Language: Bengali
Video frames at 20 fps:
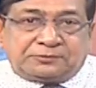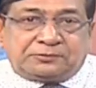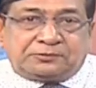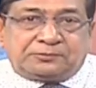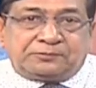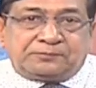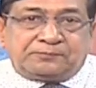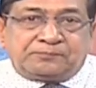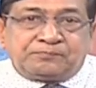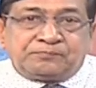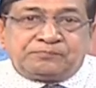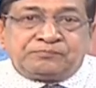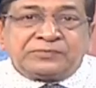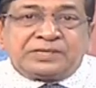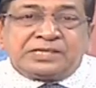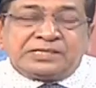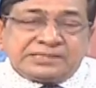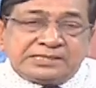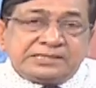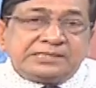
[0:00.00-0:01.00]
করুন
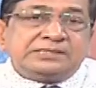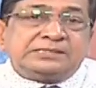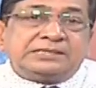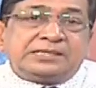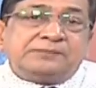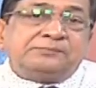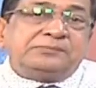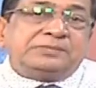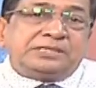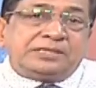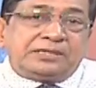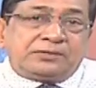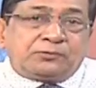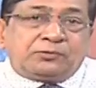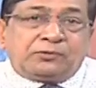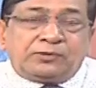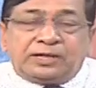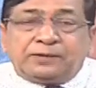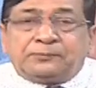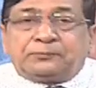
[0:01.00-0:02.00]
সিস্টেম ঠিক
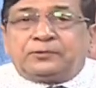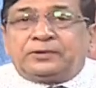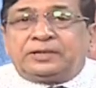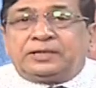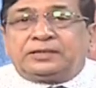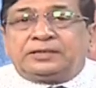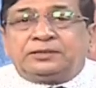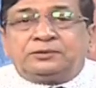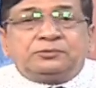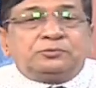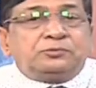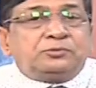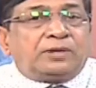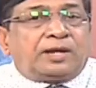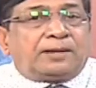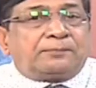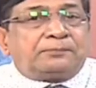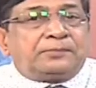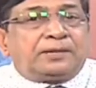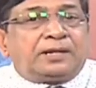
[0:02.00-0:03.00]
হলে পরে কিন্তু
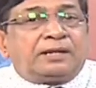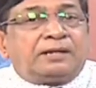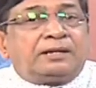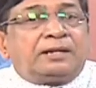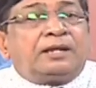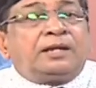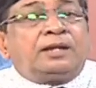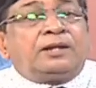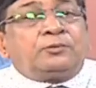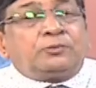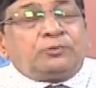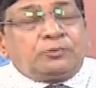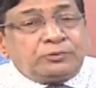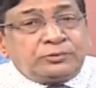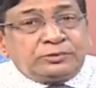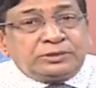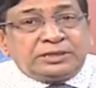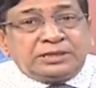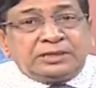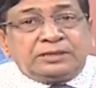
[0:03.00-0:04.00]
আপনার
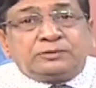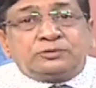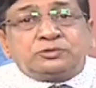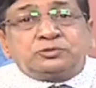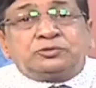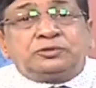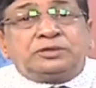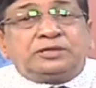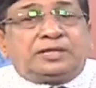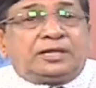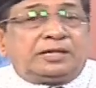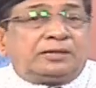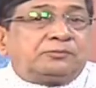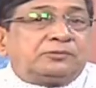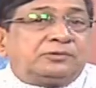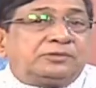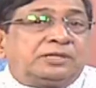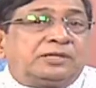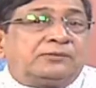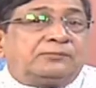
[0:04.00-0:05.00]
কোনো দিন শরীরের
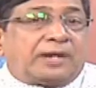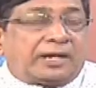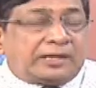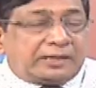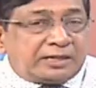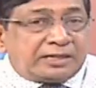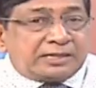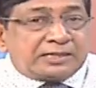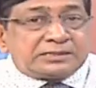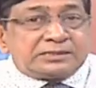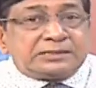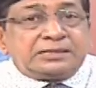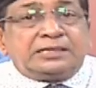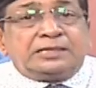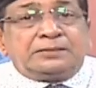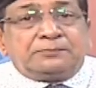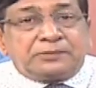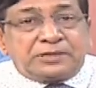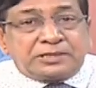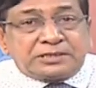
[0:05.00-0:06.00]
মধ্যে ভাইরাস
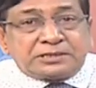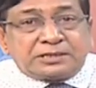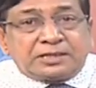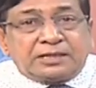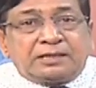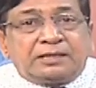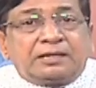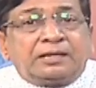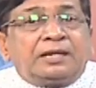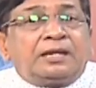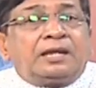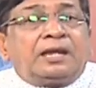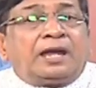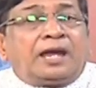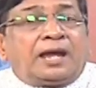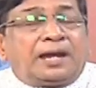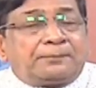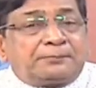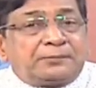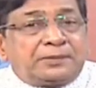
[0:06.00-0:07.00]
ইনফেকশন
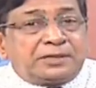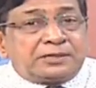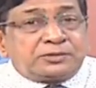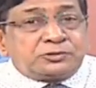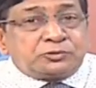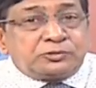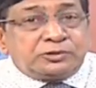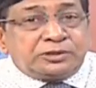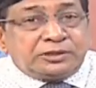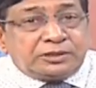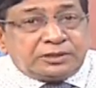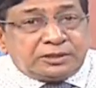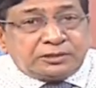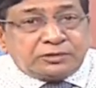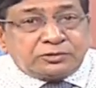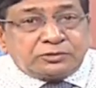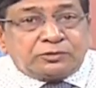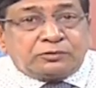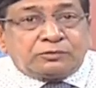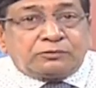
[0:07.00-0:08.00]
আপনার শরীরের
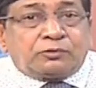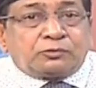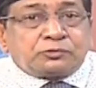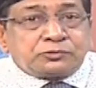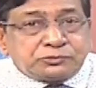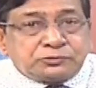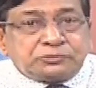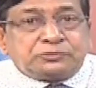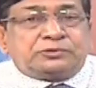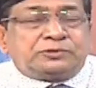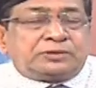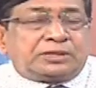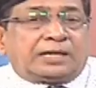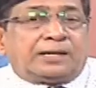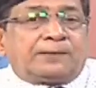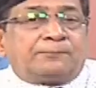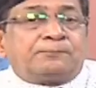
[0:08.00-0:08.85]
অসুস্থতা